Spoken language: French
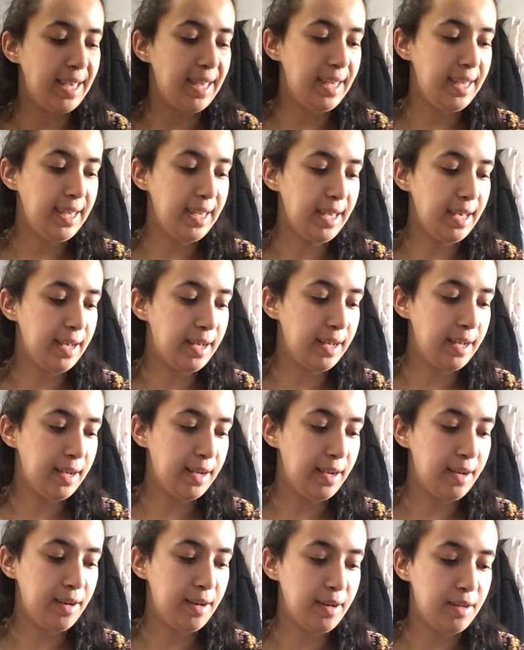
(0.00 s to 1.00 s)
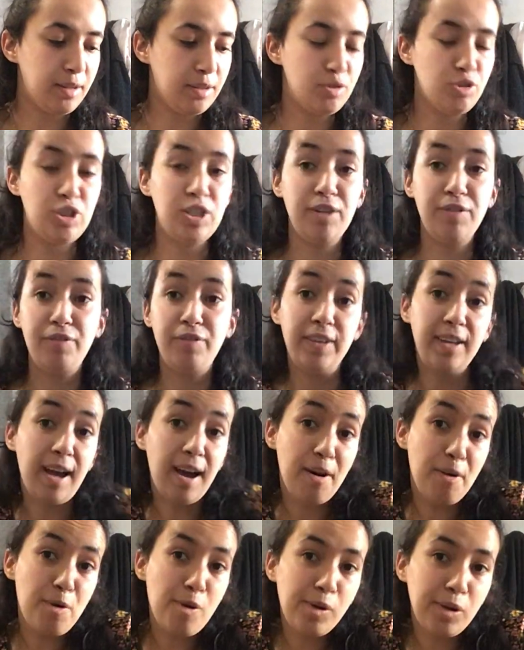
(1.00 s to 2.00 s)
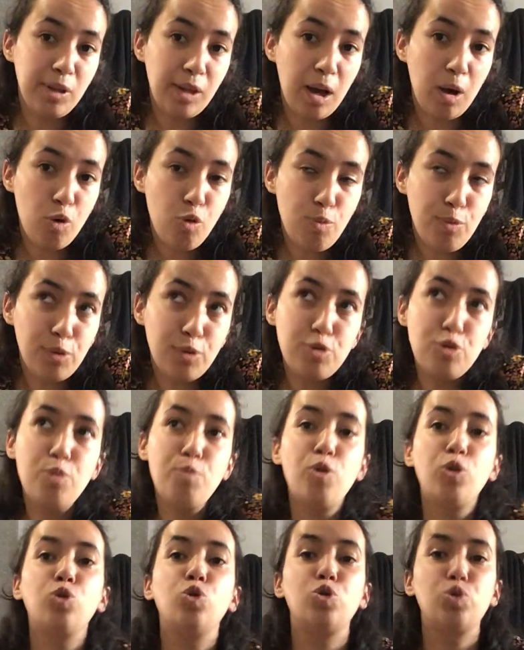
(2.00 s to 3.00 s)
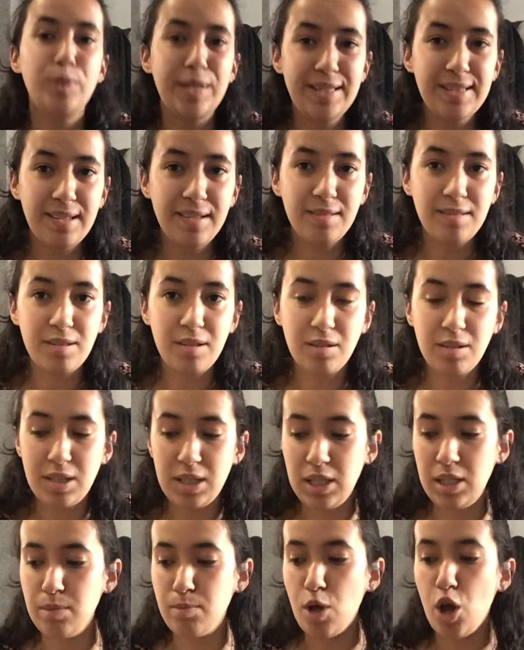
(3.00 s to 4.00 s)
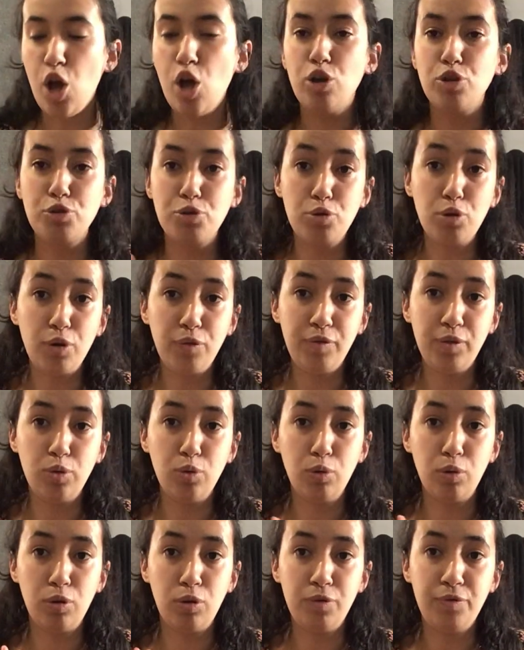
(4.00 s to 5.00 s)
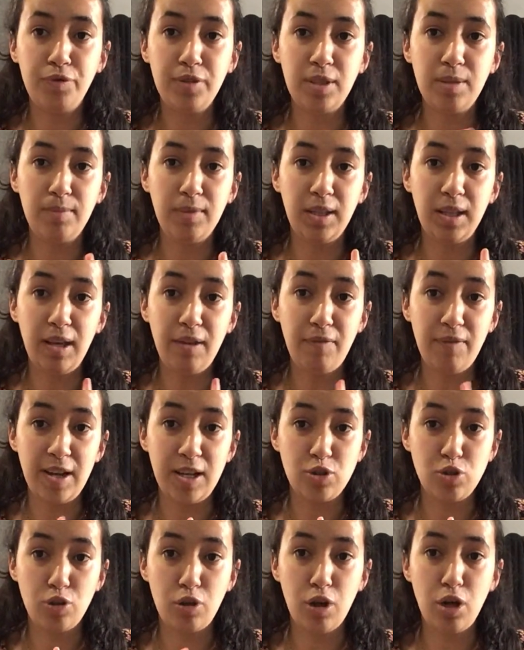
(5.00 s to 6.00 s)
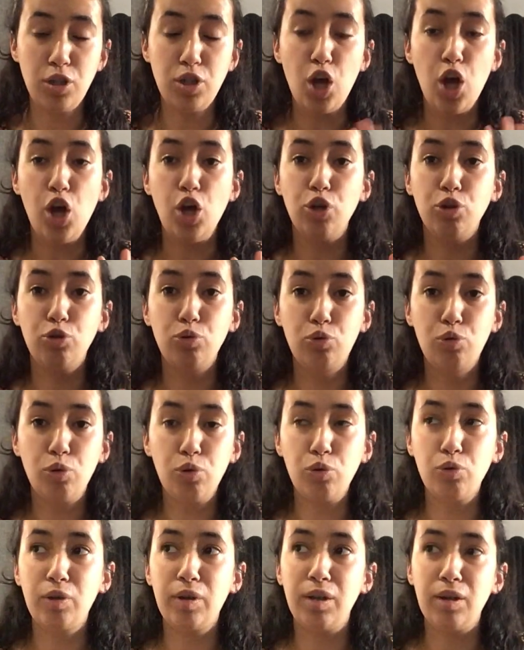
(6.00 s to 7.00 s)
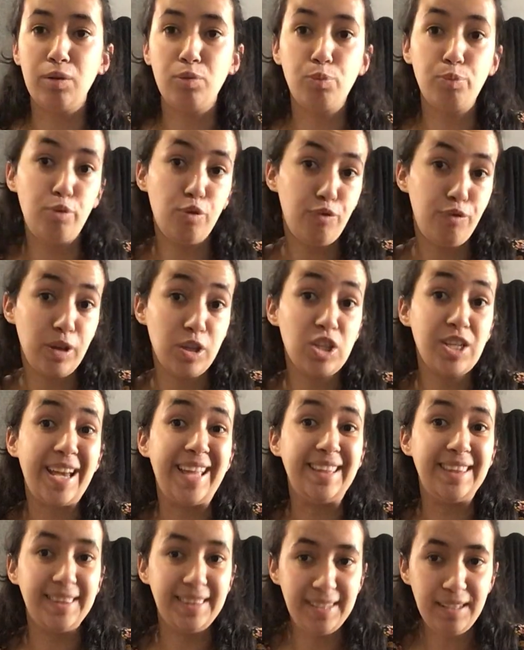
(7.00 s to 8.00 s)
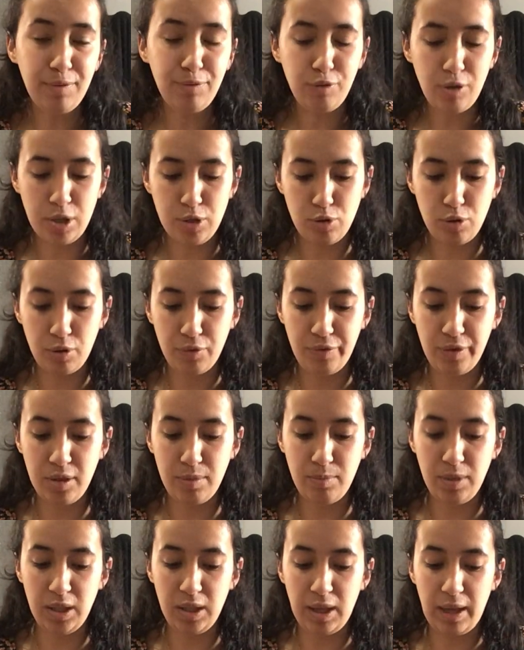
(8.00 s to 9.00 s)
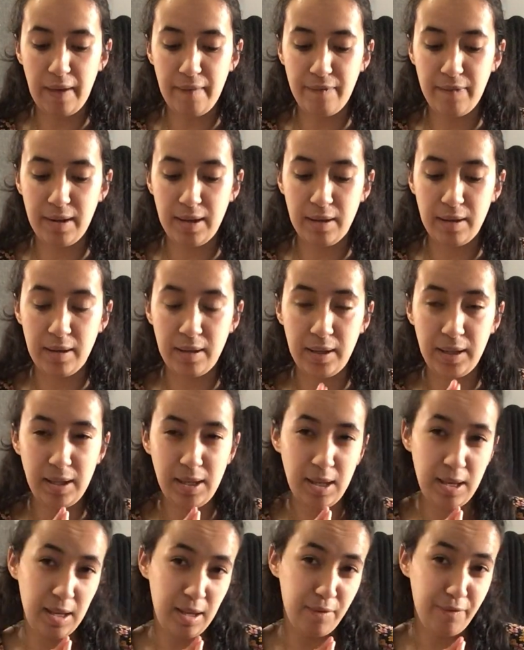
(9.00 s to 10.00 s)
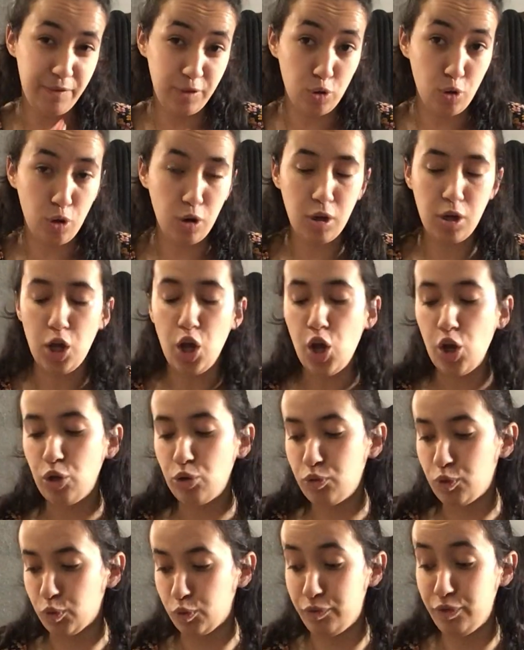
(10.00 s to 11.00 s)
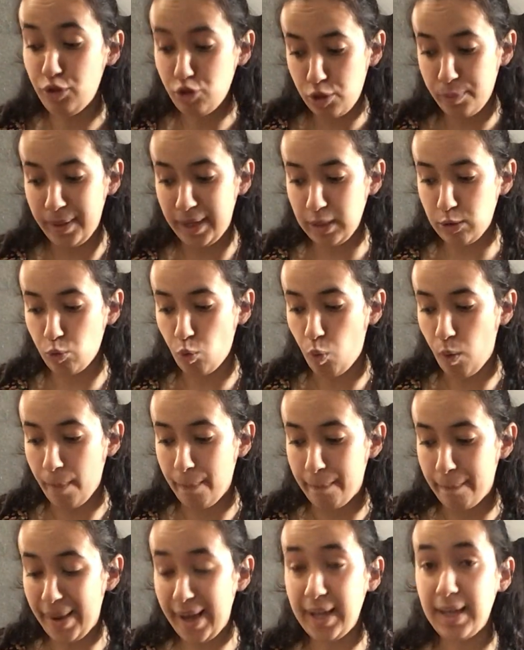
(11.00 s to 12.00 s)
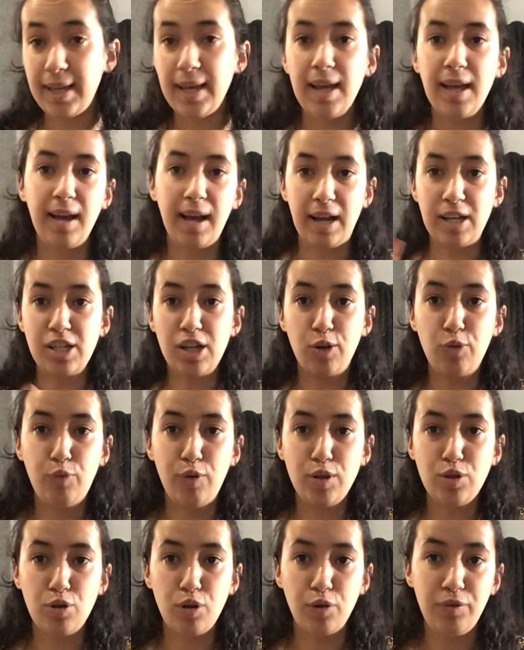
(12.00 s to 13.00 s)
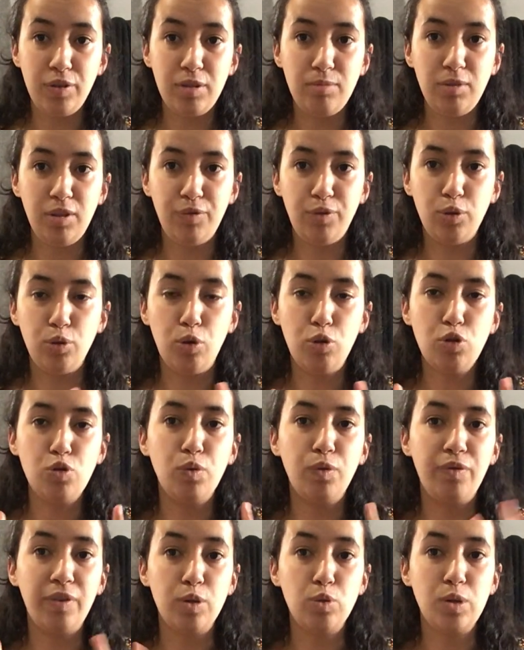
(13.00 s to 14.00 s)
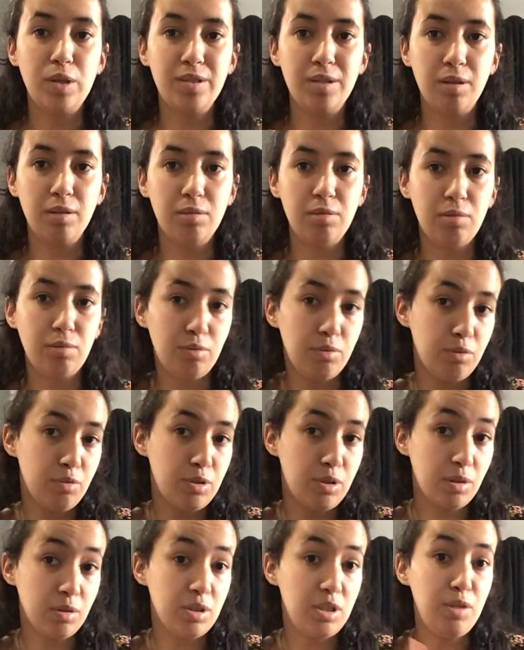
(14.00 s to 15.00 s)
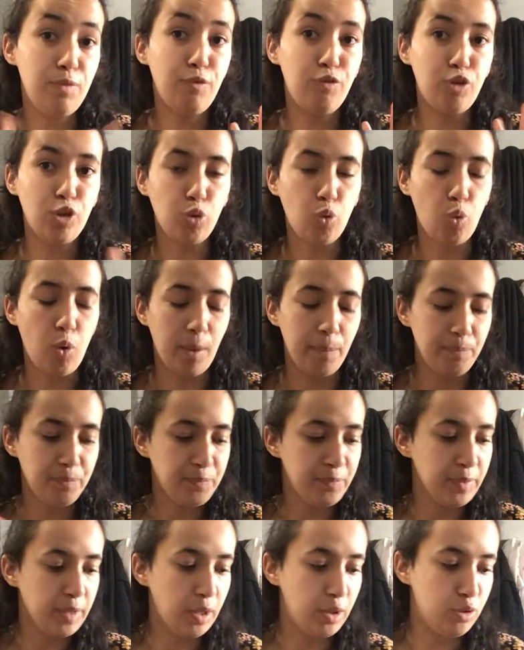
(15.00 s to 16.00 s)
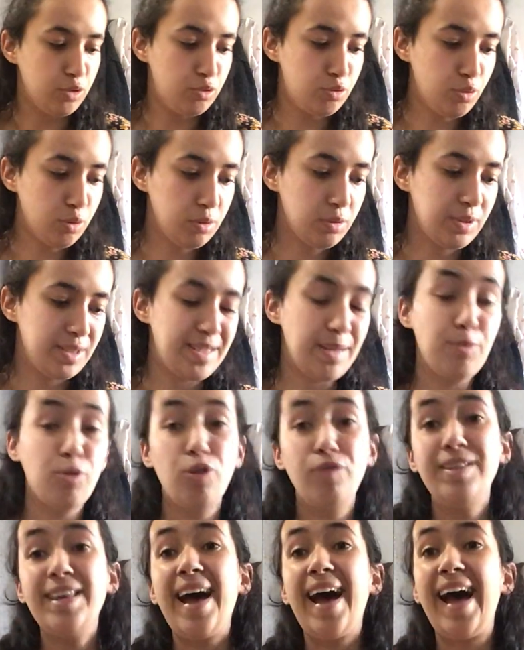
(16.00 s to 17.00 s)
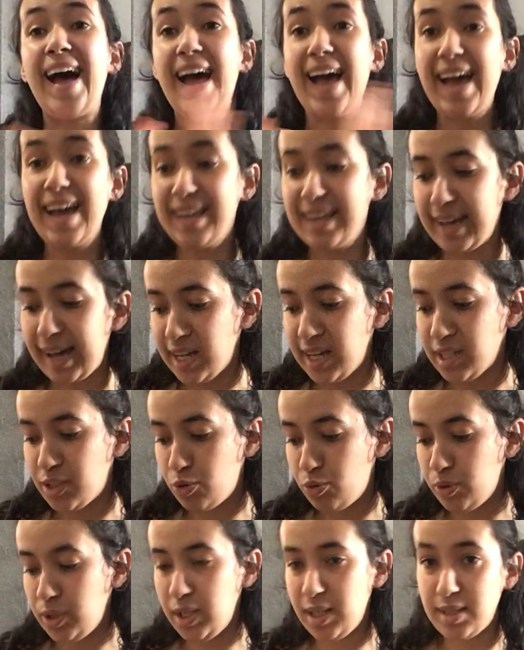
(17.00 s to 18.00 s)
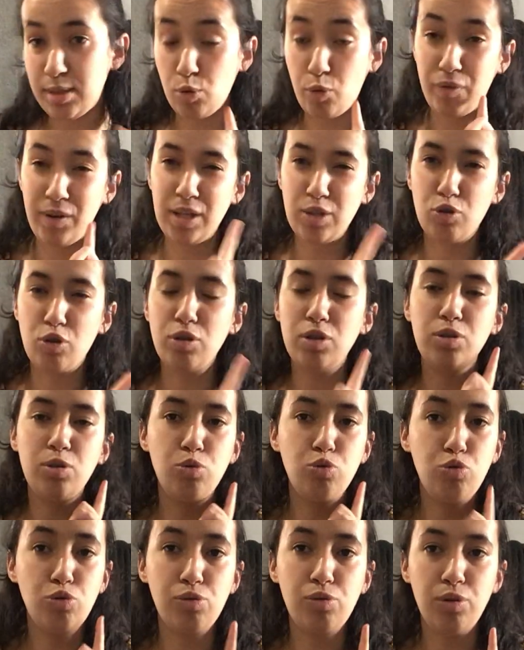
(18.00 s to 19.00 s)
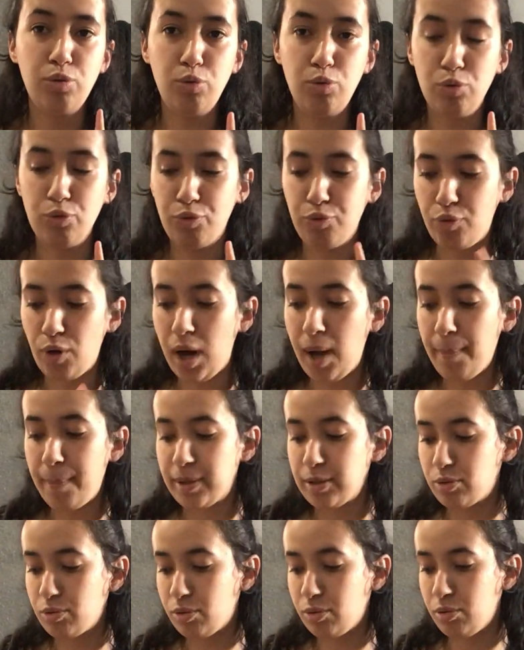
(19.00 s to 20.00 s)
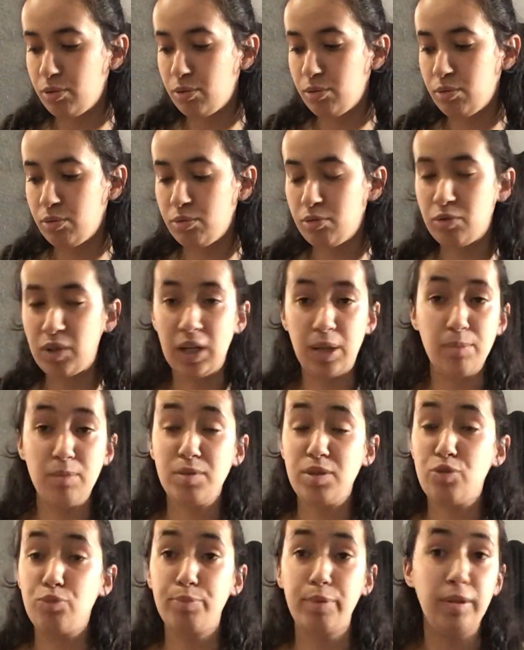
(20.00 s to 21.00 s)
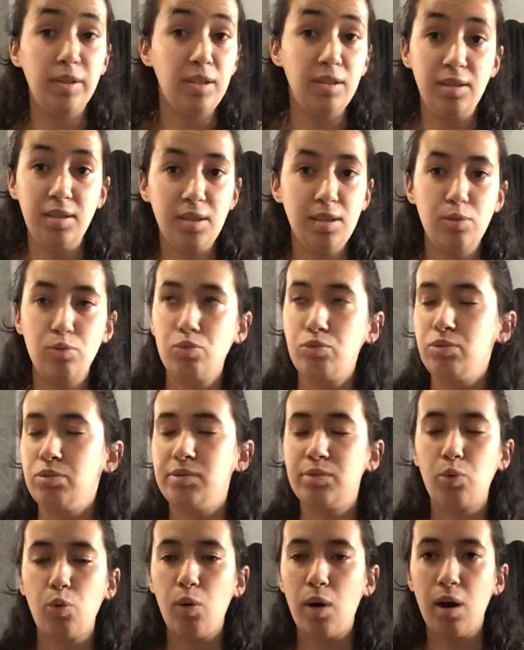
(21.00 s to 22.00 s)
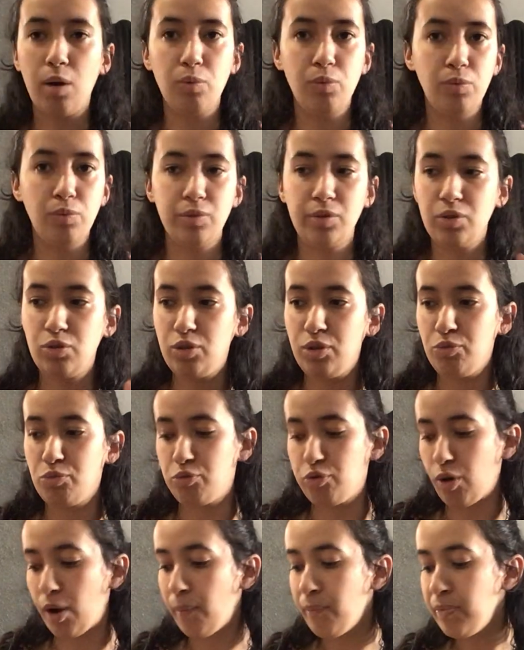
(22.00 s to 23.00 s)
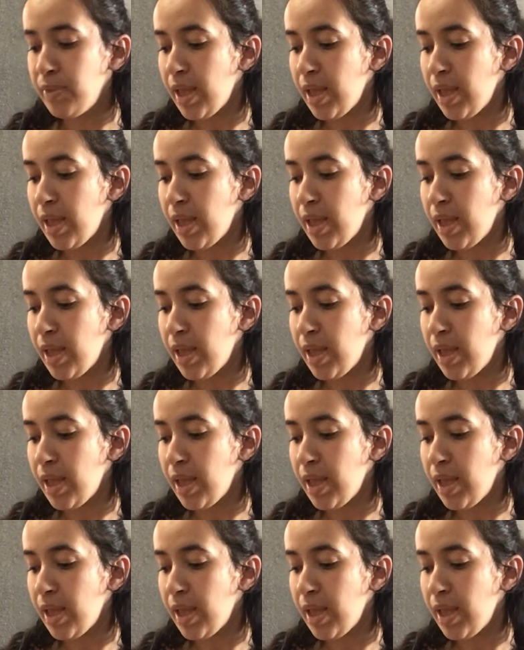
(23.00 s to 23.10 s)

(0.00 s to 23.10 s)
Et euh, j'ai fait un, remboursement de 60 centimes sur FeedAll, FeedMe et Flashcode. Donc on peut le faire jusqu'à 10 fois sur FeedMe et, et FeedAll. Donc vu que j'ai pris 3 packs, à chaque fois sur FeedMe et FeedAll, je vais faire 60 centimes x 3. Donc ça me revient à gratuit et sur Flashcode c'est juste une fois parce que voilà, même si vous prenez 10 ou 3 ou c'est juste une fois.